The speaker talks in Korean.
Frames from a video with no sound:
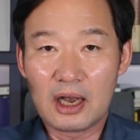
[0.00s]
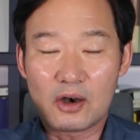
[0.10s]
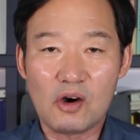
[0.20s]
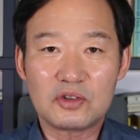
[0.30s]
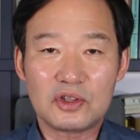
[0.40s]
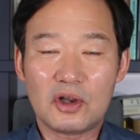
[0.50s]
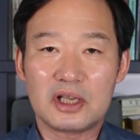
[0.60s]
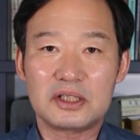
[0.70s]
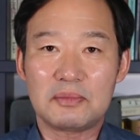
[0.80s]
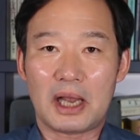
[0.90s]

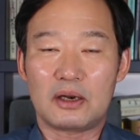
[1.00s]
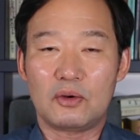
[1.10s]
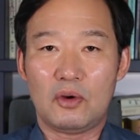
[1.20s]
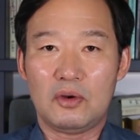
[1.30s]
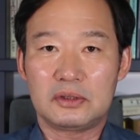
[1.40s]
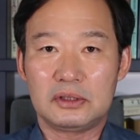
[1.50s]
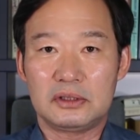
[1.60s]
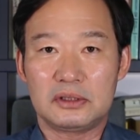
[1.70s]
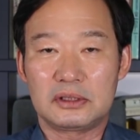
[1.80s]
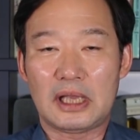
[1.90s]
걱정하지 말고
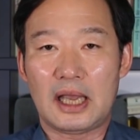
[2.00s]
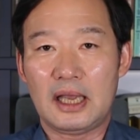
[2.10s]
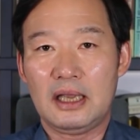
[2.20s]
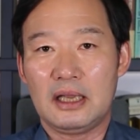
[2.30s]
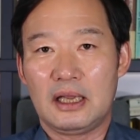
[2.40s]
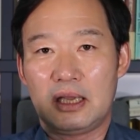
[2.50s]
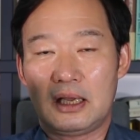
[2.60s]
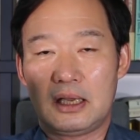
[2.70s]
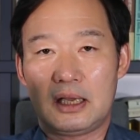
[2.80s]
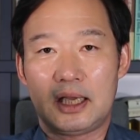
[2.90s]
그내
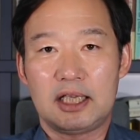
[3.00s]
네,